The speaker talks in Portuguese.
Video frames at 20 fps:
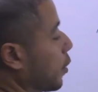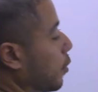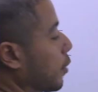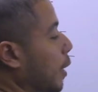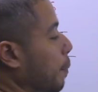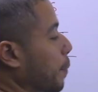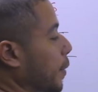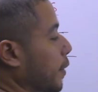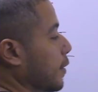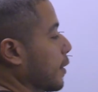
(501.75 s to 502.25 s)
não
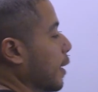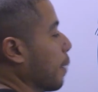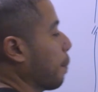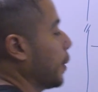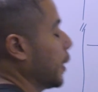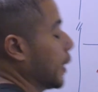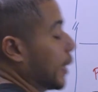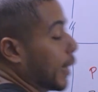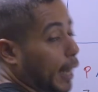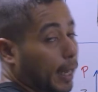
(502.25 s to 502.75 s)
dá para ser
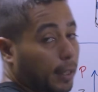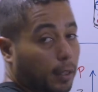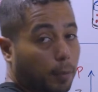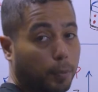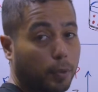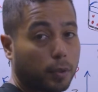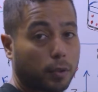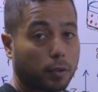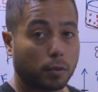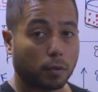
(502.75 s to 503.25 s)
aplicada
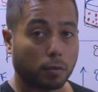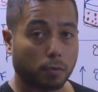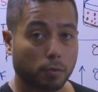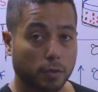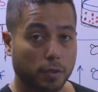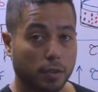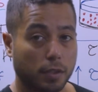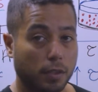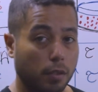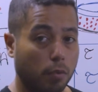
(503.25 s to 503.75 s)
porque eu não
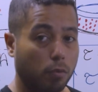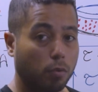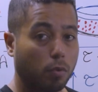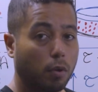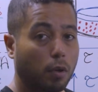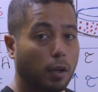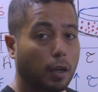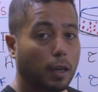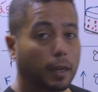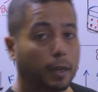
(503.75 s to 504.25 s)
consigo
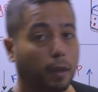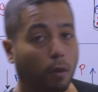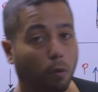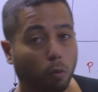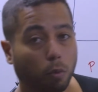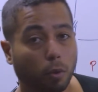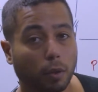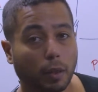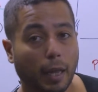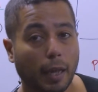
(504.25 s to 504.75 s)

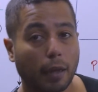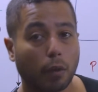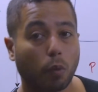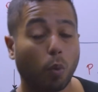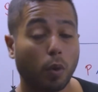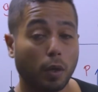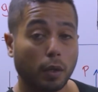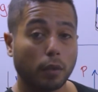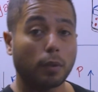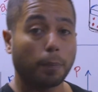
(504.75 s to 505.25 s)
calcular
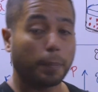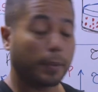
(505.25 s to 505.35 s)
quando a